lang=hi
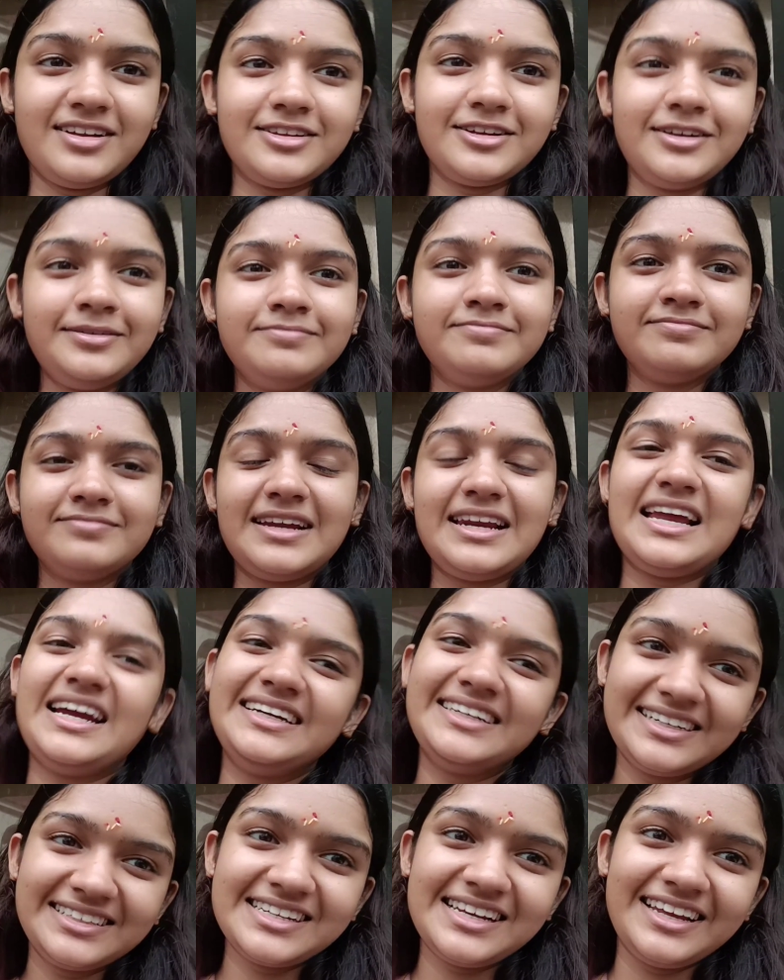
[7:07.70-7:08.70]
था
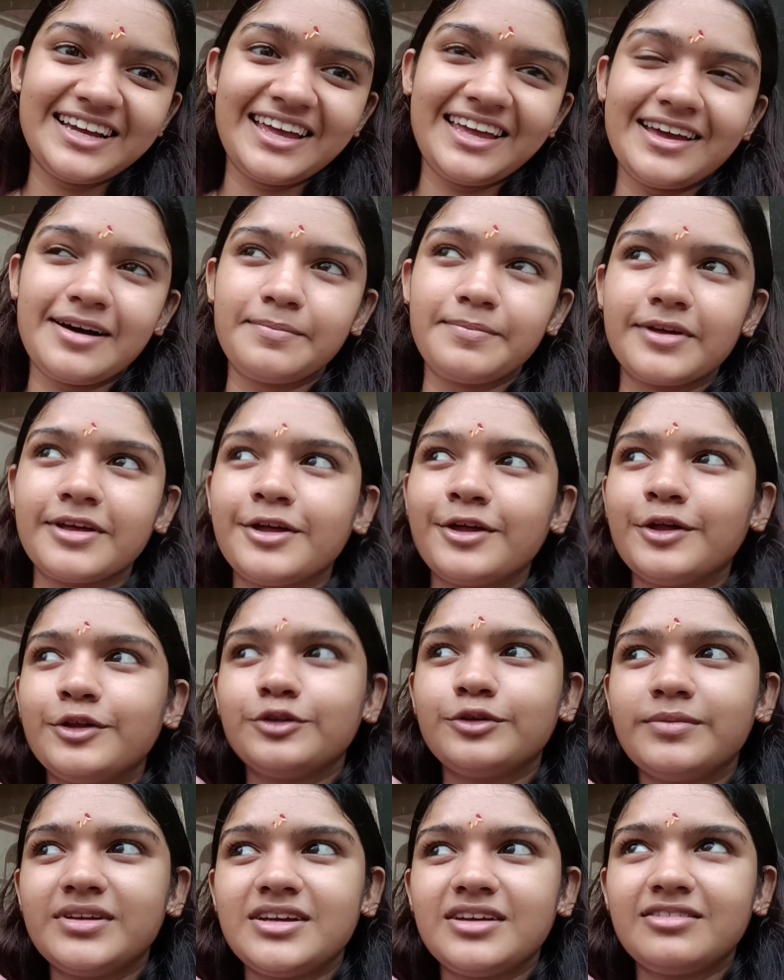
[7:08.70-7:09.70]
लाइट चली गई यहाँ पे
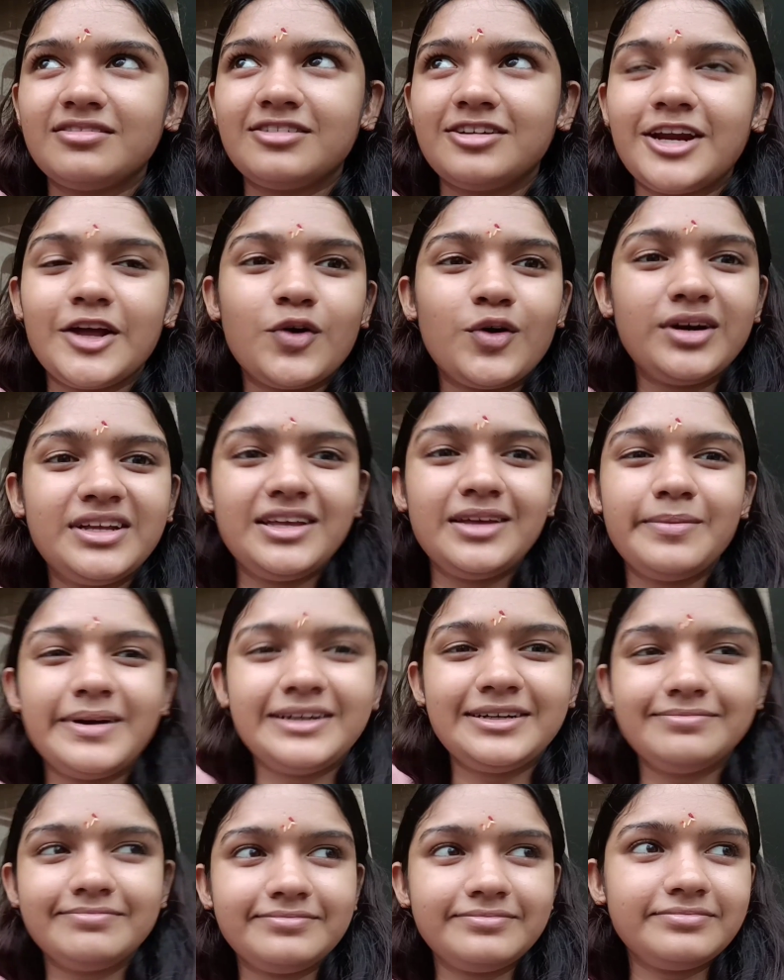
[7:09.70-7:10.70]
तो मैंने रिकॉर्ड की
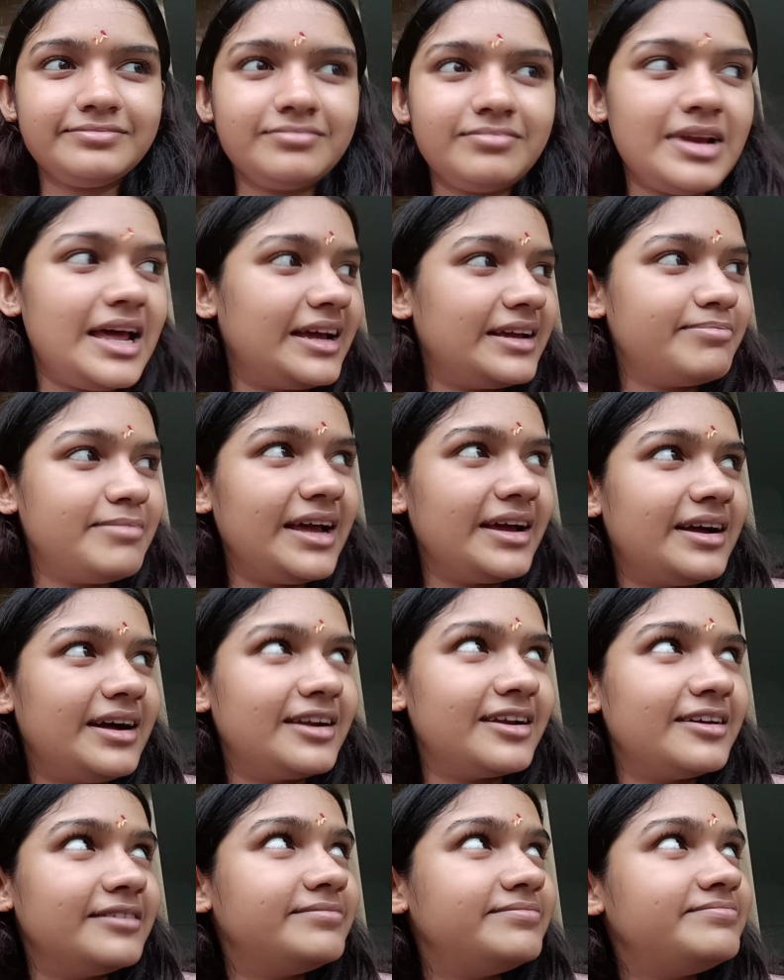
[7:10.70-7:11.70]
बट ब्लैक ब्लैक आ
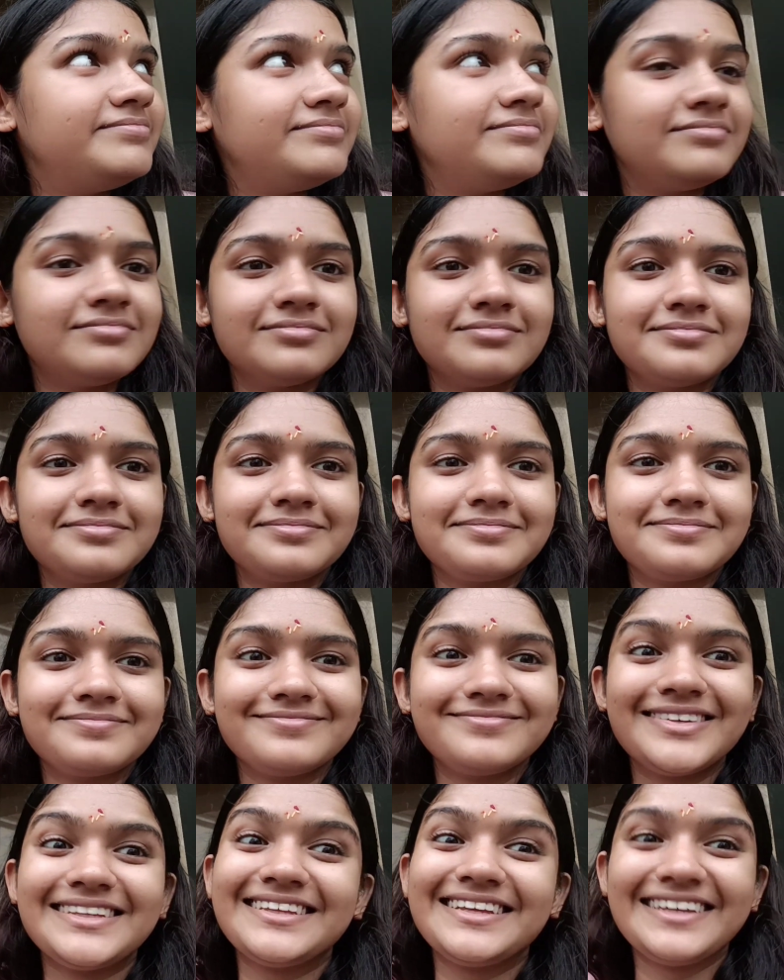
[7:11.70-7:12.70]
रहा है
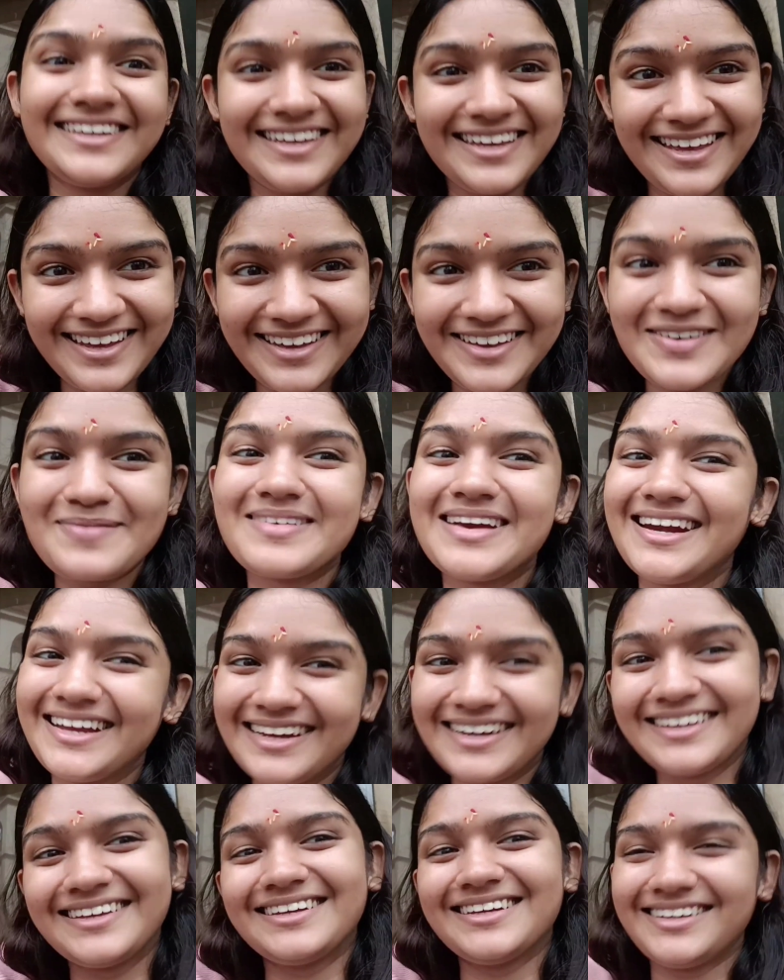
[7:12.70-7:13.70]
पे देखिए कमेंट
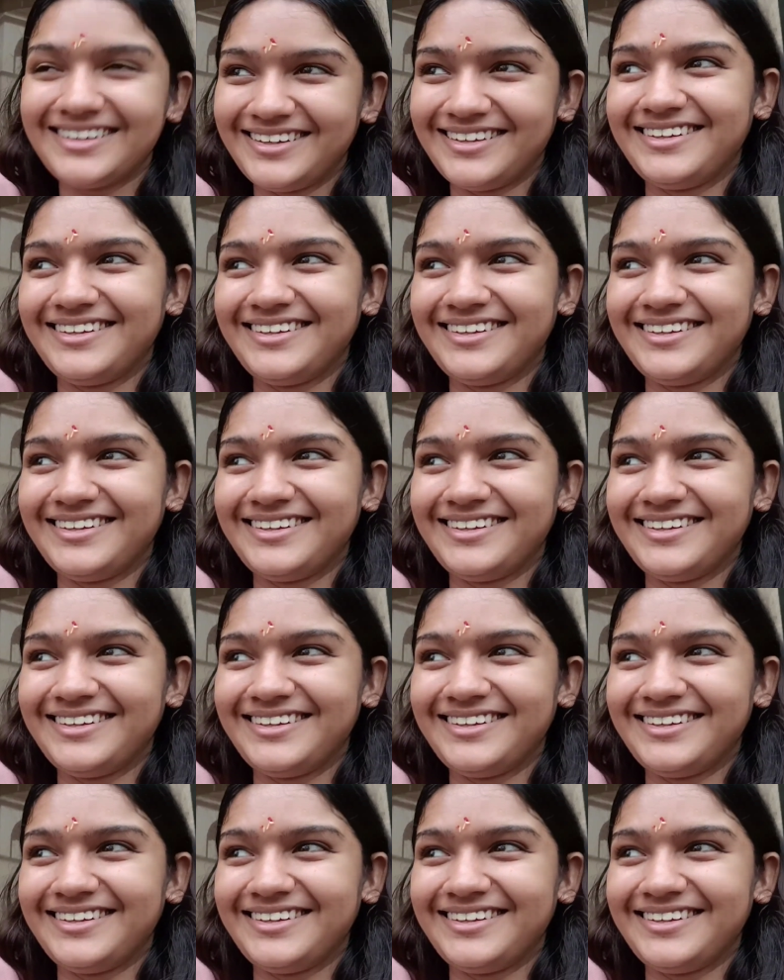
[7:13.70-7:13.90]
करिए